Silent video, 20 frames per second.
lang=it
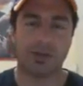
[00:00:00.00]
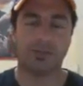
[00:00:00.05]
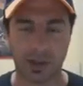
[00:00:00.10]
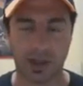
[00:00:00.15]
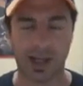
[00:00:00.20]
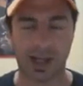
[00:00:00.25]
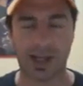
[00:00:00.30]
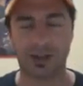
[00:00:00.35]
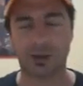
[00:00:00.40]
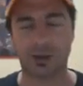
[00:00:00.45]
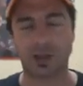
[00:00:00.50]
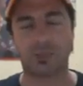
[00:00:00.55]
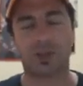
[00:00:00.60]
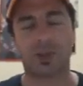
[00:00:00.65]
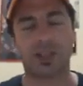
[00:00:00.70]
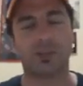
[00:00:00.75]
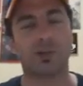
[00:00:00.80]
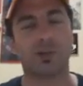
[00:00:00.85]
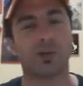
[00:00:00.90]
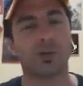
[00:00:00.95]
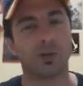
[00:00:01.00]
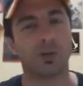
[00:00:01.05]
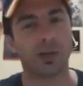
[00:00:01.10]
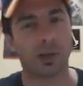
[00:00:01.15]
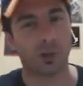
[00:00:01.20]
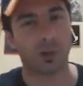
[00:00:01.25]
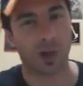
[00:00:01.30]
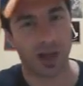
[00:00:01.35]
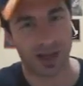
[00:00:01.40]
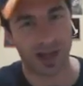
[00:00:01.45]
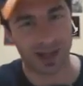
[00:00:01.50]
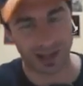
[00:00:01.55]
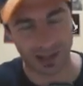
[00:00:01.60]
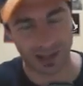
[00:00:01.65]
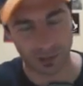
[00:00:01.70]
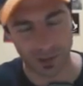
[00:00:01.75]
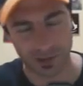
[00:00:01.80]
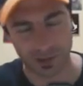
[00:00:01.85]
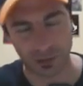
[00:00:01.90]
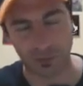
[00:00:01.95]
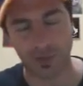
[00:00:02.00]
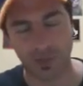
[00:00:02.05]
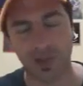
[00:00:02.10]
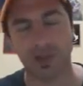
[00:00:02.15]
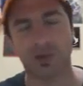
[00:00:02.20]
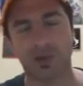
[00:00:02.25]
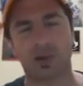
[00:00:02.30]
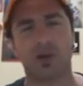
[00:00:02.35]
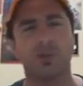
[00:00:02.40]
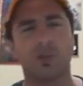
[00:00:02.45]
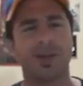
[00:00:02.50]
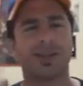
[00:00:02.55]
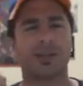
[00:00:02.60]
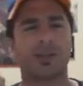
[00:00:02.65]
Ragazzuoli possiamo concludere qua anche questo video, come al